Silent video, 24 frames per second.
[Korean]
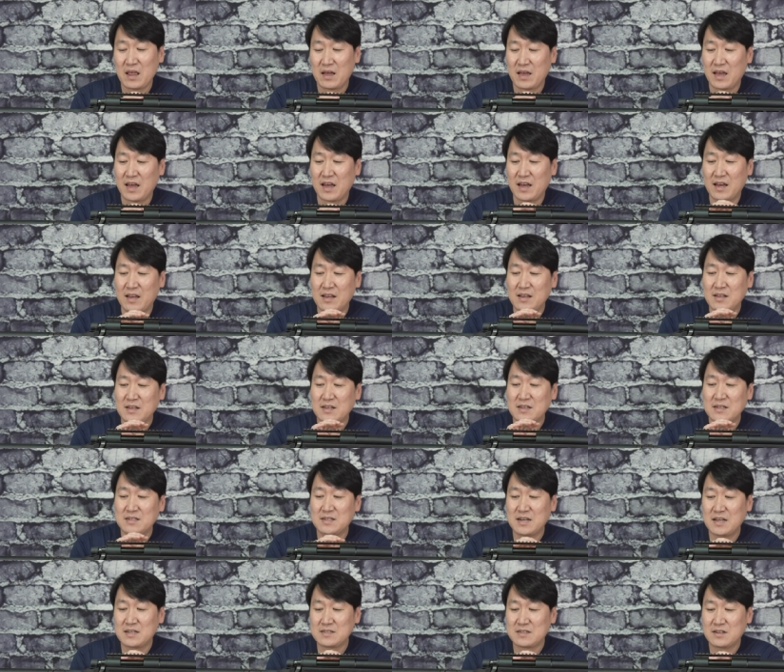예.
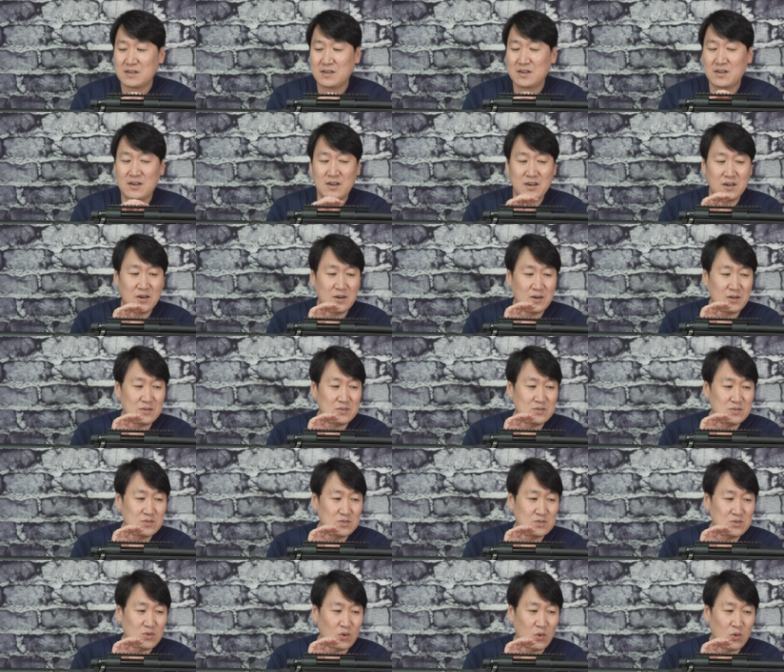그래서
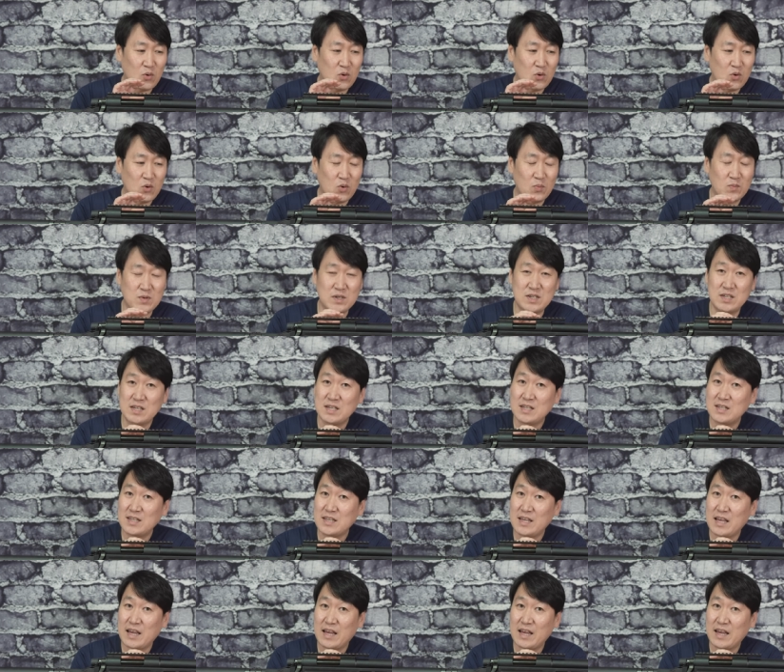조금
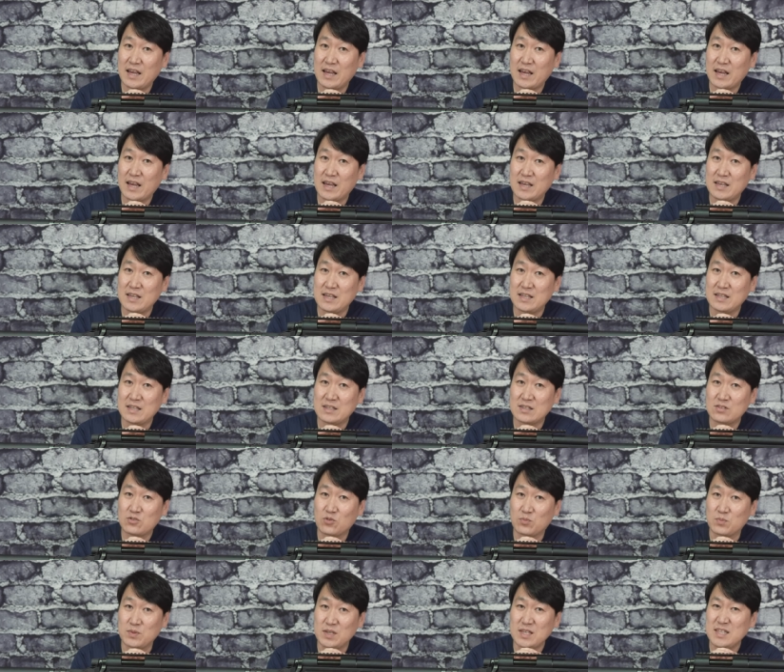그런 게
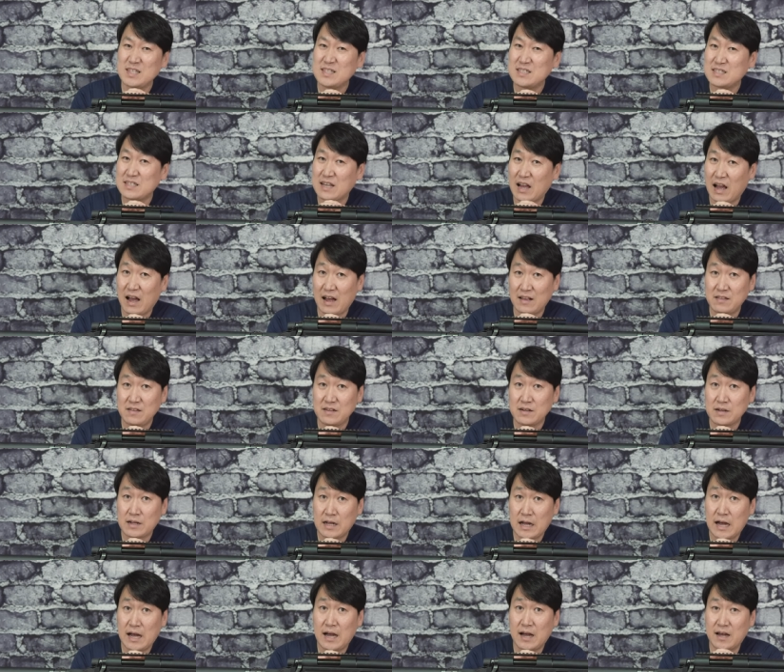좀 있지
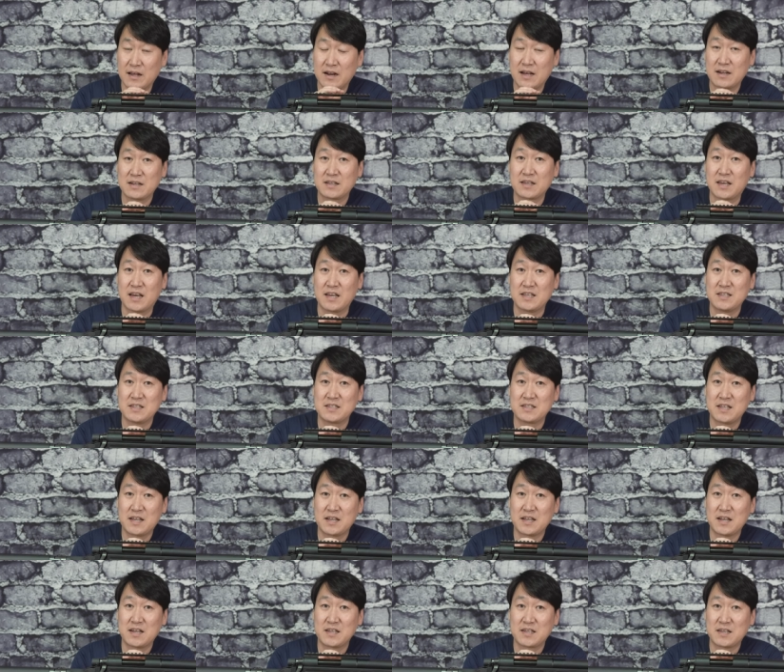않을까라는 개인적인
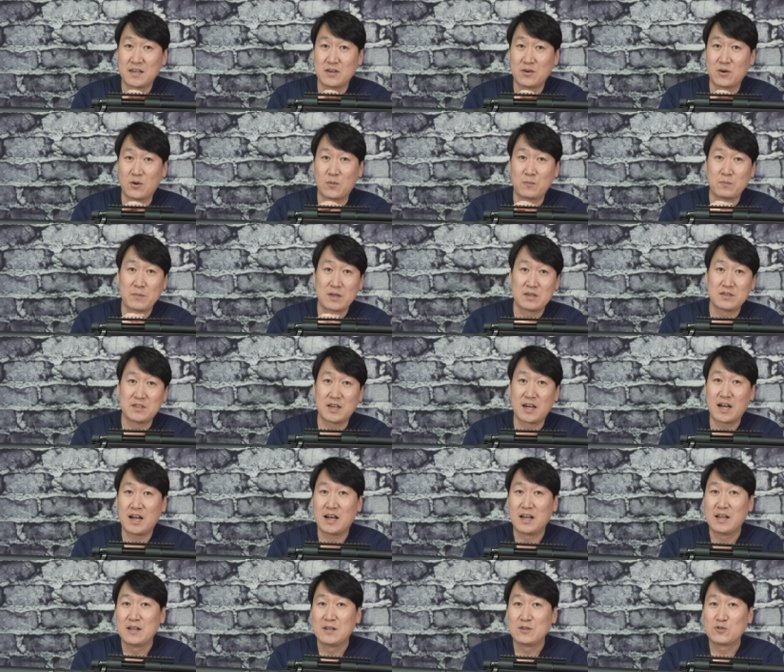생각이에요.
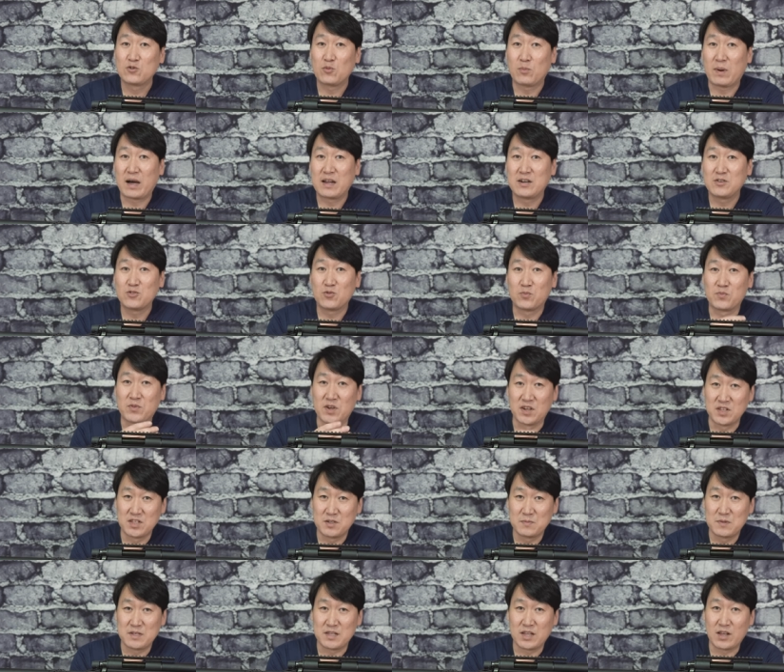제가 좀 말을 좀
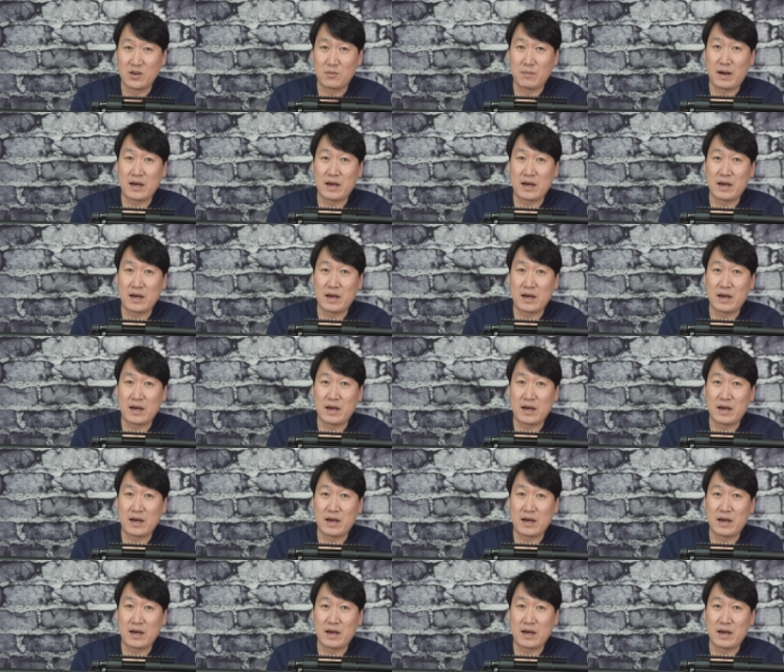더듬었네요.